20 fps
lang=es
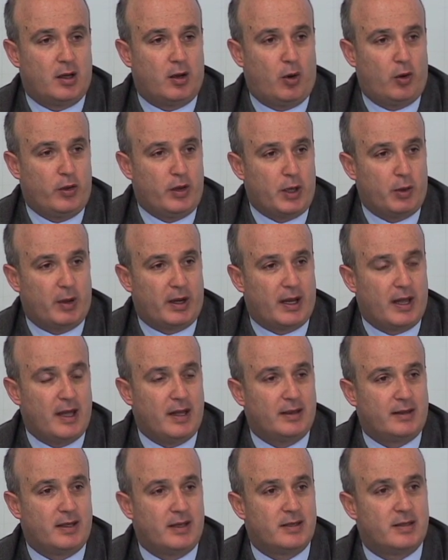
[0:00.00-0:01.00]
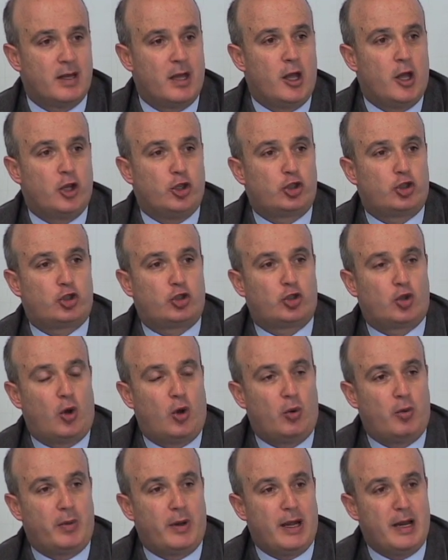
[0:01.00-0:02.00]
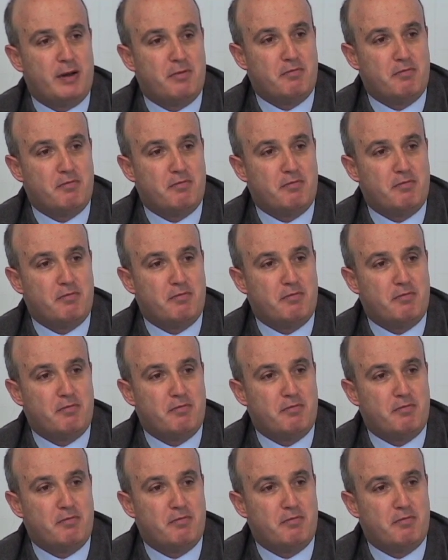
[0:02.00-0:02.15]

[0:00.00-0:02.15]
o divergentes sobre